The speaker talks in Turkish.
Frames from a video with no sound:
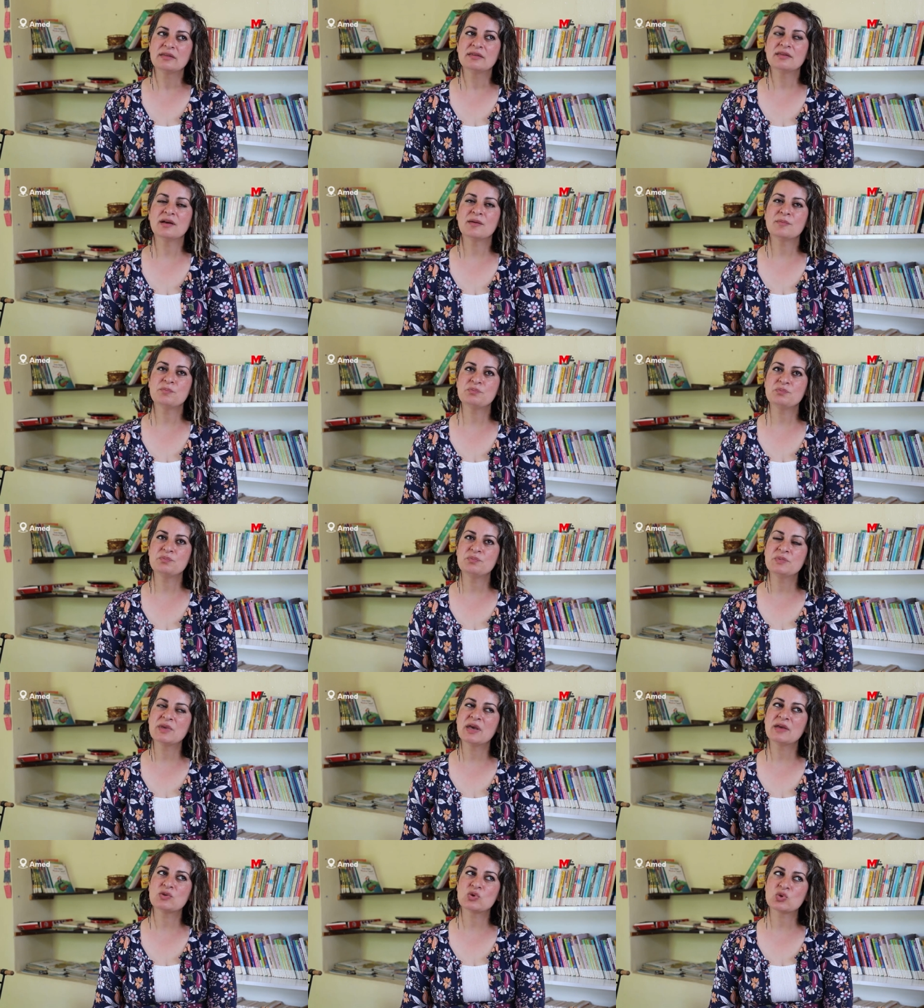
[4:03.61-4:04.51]
Ya,
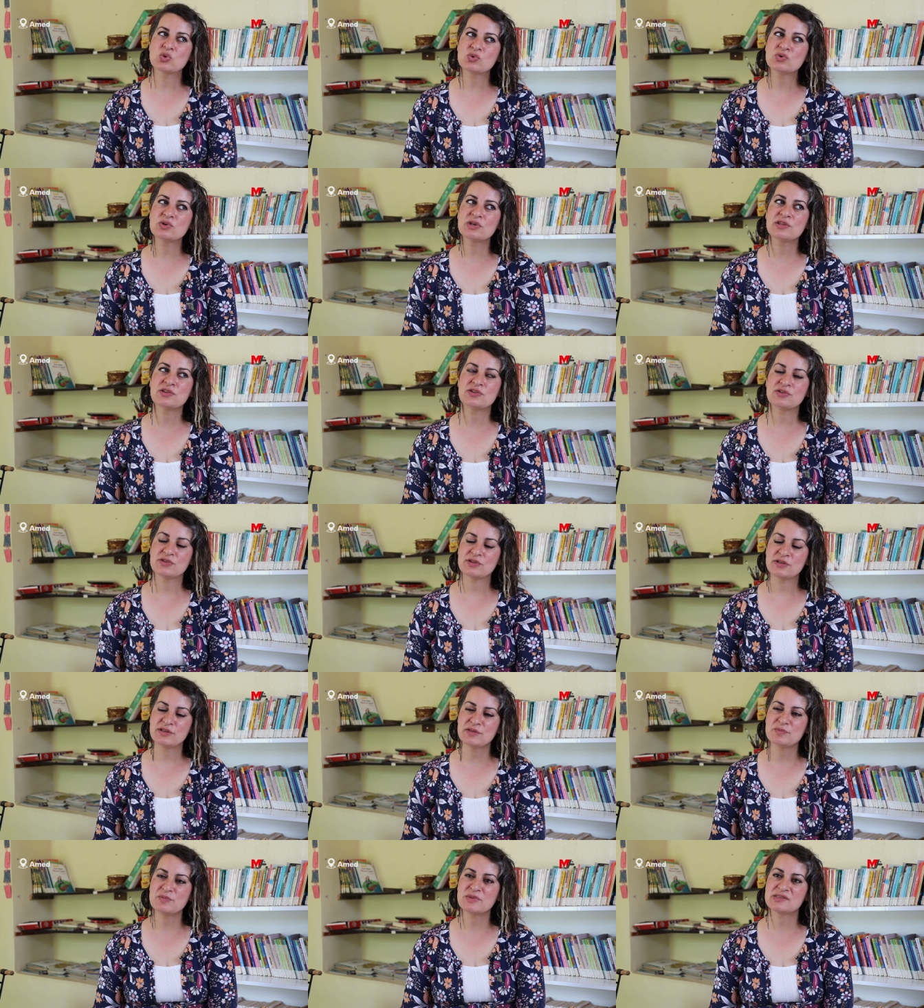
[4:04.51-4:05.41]
ya çocuk
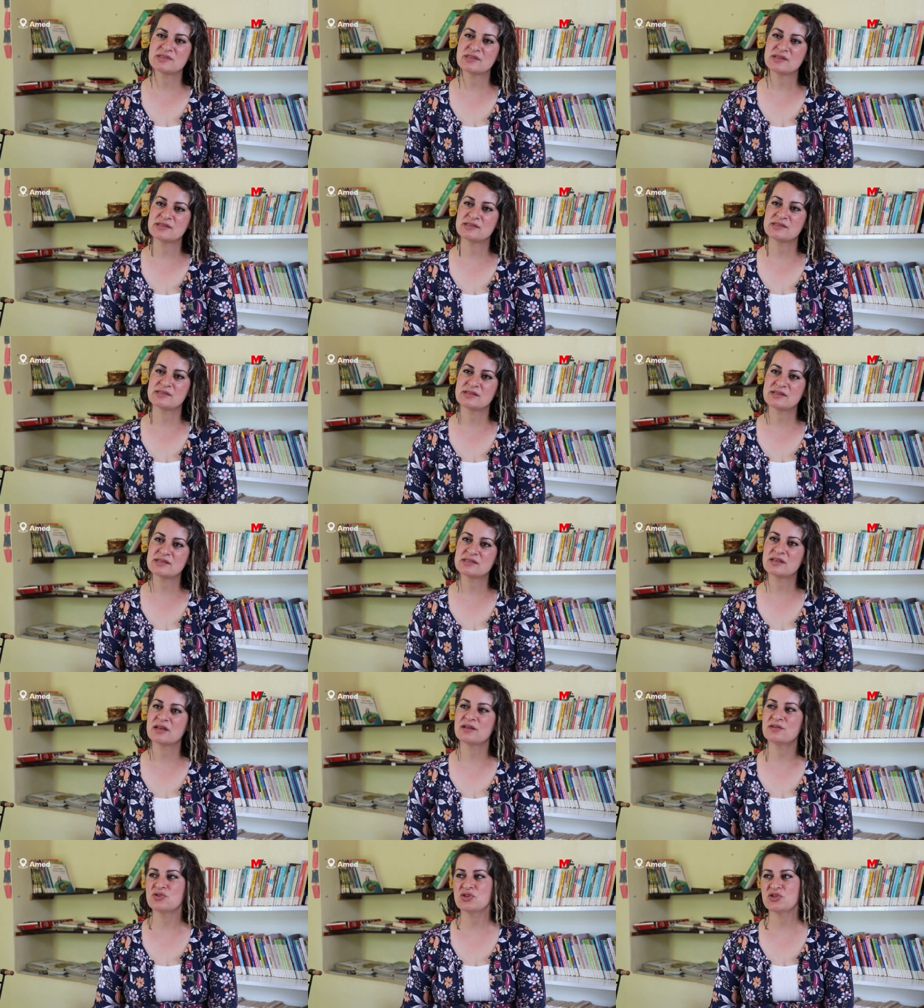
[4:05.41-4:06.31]
işçiliği meselesine
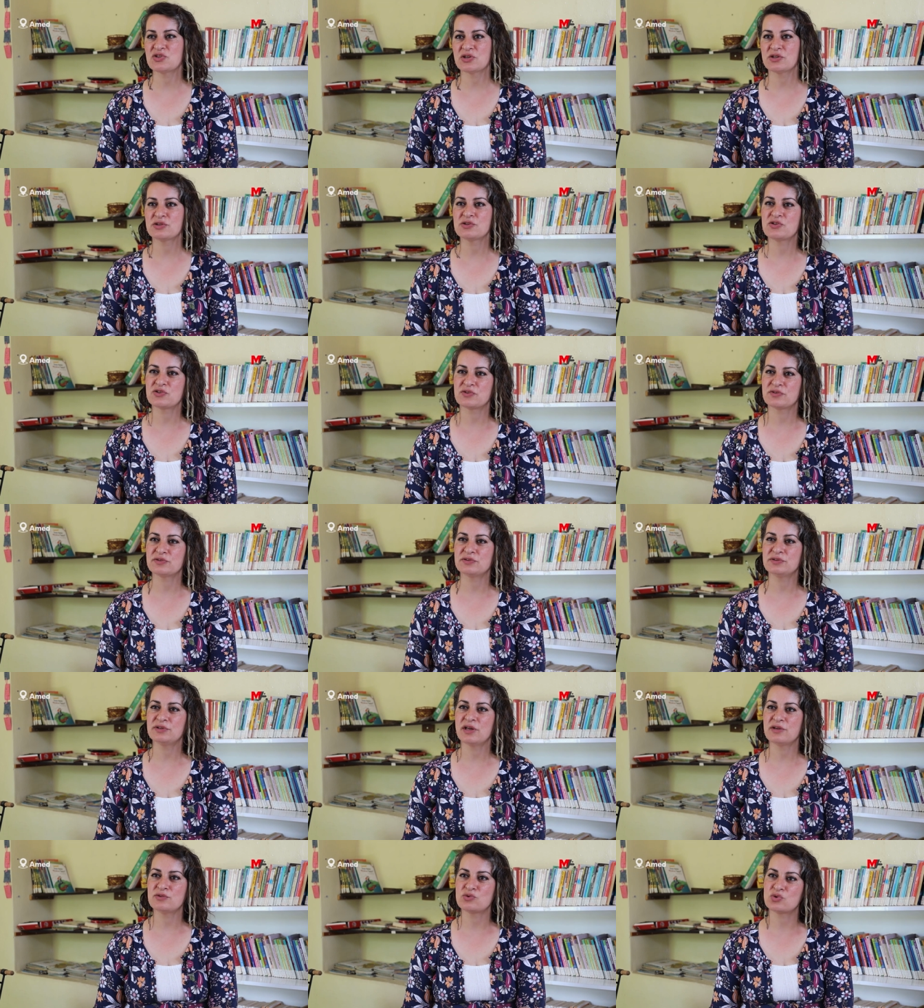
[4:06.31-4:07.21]
sadece
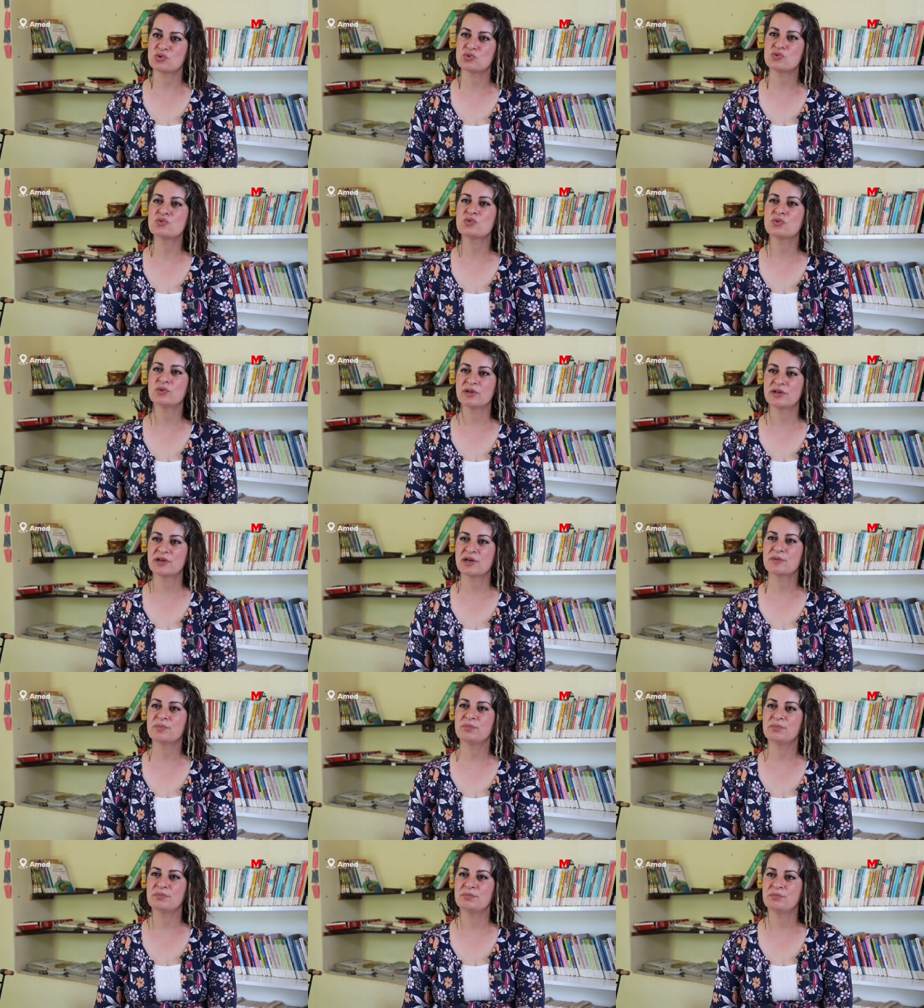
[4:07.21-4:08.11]
çalıştırılan çocuk
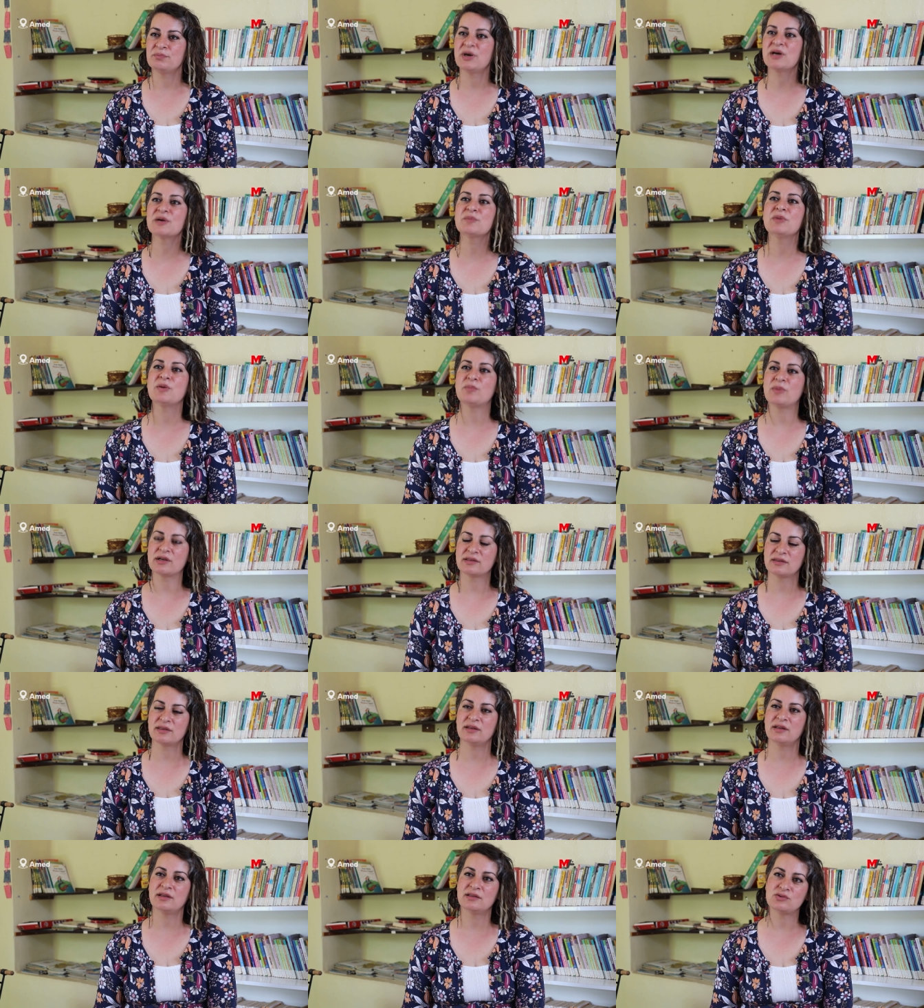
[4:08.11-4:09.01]
olarak
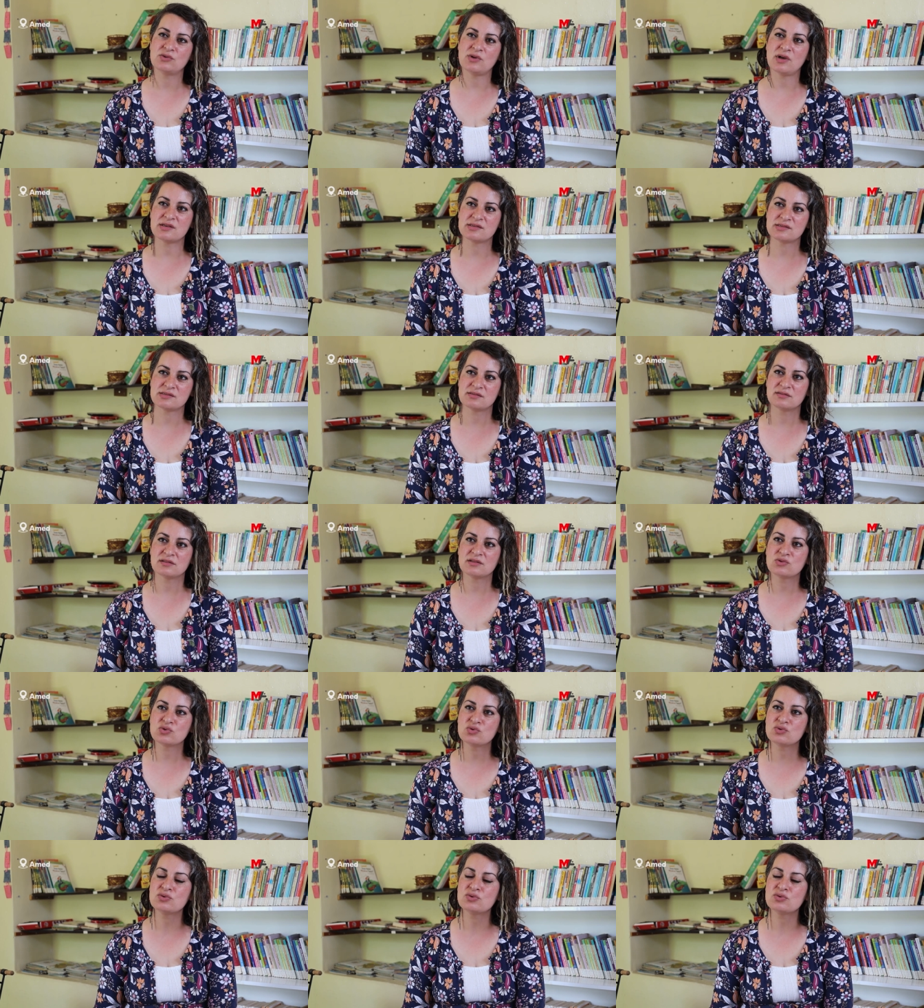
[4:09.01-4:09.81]
bakmamak gerekiyor aslında.